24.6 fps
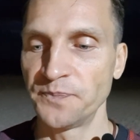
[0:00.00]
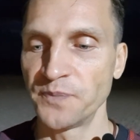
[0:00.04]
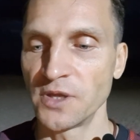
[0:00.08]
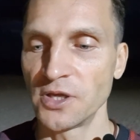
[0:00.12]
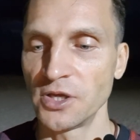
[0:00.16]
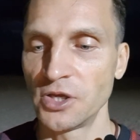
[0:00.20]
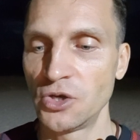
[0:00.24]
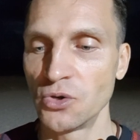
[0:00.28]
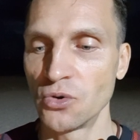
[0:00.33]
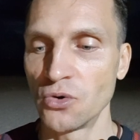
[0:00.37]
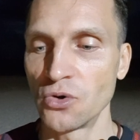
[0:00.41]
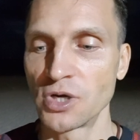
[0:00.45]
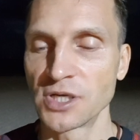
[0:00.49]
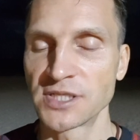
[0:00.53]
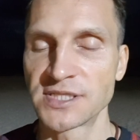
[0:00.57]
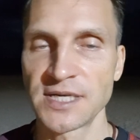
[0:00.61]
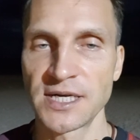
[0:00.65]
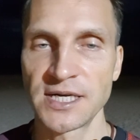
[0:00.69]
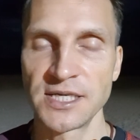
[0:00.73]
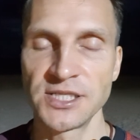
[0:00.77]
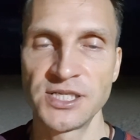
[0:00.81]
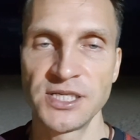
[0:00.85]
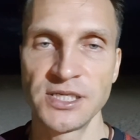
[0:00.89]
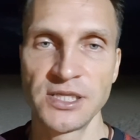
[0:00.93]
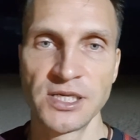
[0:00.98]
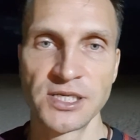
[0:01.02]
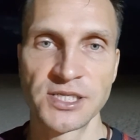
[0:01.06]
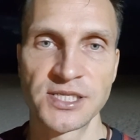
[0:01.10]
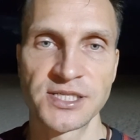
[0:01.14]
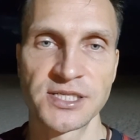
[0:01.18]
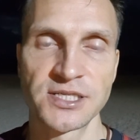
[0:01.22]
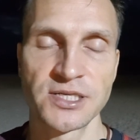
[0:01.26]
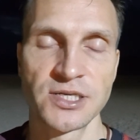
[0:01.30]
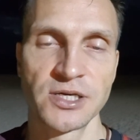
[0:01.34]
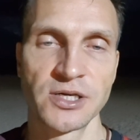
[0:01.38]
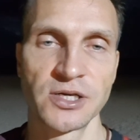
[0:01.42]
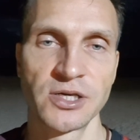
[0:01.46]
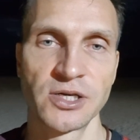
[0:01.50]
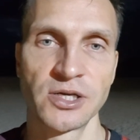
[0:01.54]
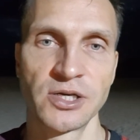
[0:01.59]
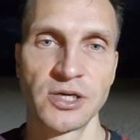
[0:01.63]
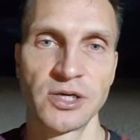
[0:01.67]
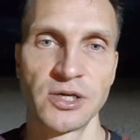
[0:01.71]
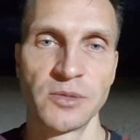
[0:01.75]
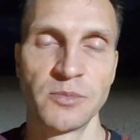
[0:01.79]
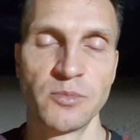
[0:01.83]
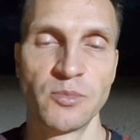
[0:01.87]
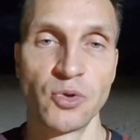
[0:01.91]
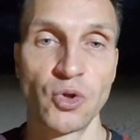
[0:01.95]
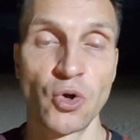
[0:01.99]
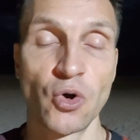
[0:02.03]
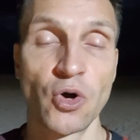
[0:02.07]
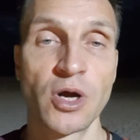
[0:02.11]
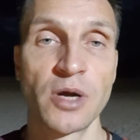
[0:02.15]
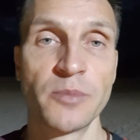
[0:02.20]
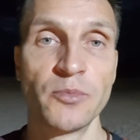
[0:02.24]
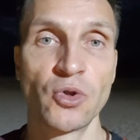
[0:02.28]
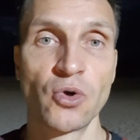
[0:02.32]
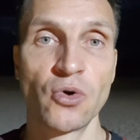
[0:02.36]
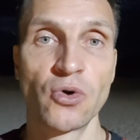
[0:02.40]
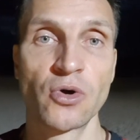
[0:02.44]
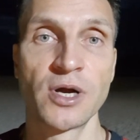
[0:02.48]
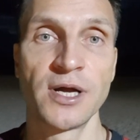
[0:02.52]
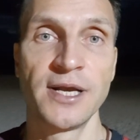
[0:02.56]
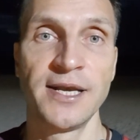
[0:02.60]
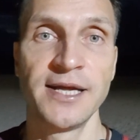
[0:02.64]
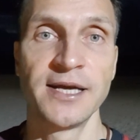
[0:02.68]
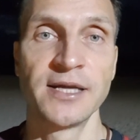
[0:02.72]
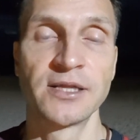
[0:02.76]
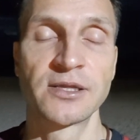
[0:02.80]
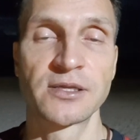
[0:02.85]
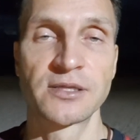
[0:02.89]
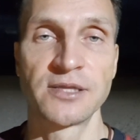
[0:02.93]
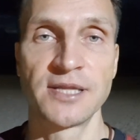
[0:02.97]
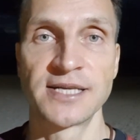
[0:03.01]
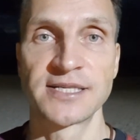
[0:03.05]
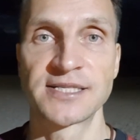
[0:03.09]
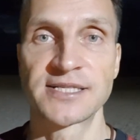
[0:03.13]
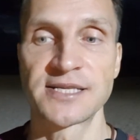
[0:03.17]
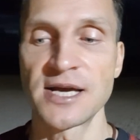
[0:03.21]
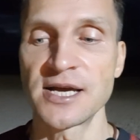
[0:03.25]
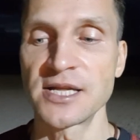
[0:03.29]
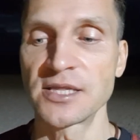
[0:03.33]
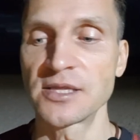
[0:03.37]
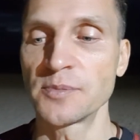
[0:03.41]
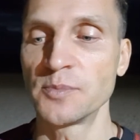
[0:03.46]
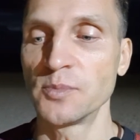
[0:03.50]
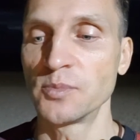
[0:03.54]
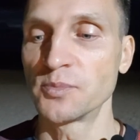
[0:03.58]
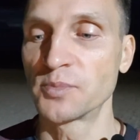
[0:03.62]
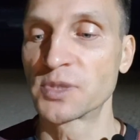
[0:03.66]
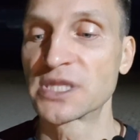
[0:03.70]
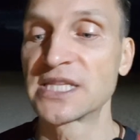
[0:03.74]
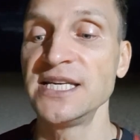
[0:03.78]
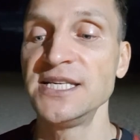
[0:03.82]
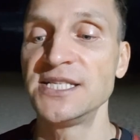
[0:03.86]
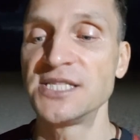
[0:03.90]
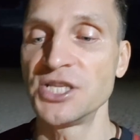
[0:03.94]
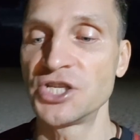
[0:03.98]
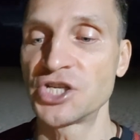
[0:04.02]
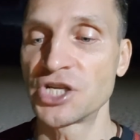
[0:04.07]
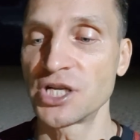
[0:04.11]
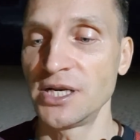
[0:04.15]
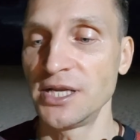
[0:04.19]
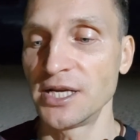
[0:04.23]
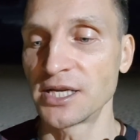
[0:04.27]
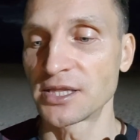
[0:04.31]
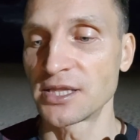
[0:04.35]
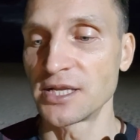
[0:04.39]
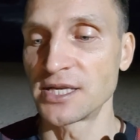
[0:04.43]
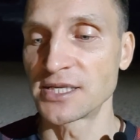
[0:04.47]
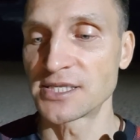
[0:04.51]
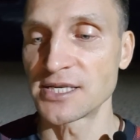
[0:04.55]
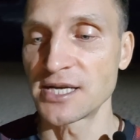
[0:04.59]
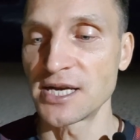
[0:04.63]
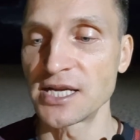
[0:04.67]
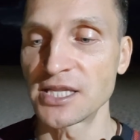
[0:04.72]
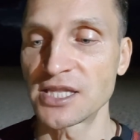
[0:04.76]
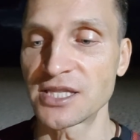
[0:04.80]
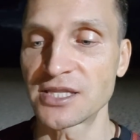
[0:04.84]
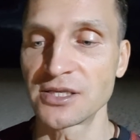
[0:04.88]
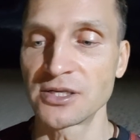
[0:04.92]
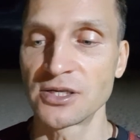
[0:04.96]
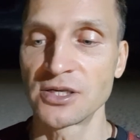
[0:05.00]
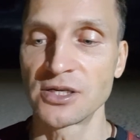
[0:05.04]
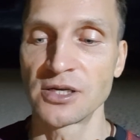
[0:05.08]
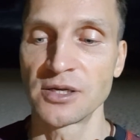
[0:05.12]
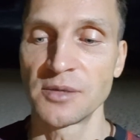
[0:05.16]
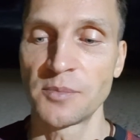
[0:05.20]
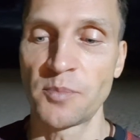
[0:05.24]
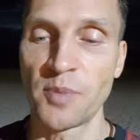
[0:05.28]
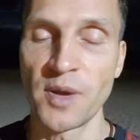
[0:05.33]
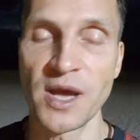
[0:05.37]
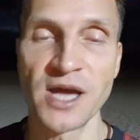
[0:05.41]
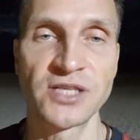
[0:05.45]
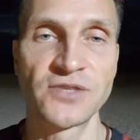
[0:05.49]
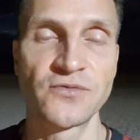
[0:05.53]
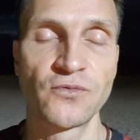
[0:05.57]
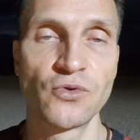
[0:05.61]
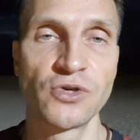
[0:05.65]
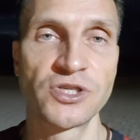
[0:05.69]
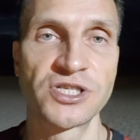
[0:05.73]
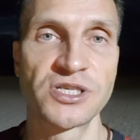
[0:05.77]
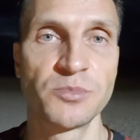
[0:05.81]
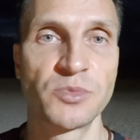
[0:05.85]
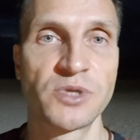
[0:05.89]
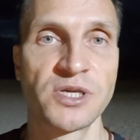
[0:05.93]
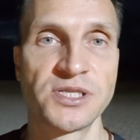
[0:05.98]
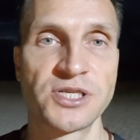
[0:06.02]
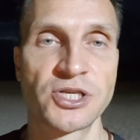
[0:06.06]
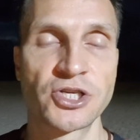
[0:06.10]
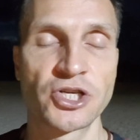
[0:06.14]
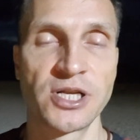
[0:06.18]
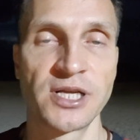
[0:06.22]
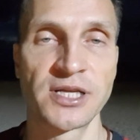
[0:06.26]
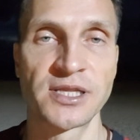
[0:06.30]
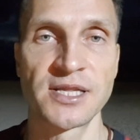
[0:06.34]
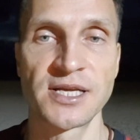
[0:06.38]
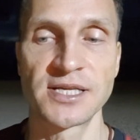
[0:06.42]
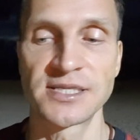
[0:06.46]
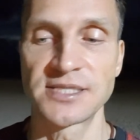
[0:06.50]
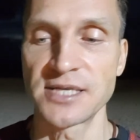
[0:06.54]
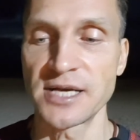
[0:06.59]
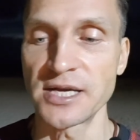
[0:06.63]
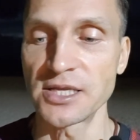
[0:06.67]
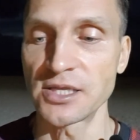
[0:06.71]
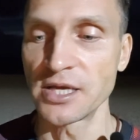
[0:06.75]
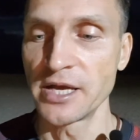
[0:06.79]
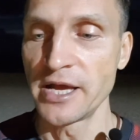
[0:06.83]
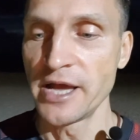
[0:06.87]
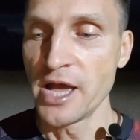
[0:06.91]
йога зародилась э, много-много лет назад, тысячи лет назад, 5-8 э, тысяч лет назад.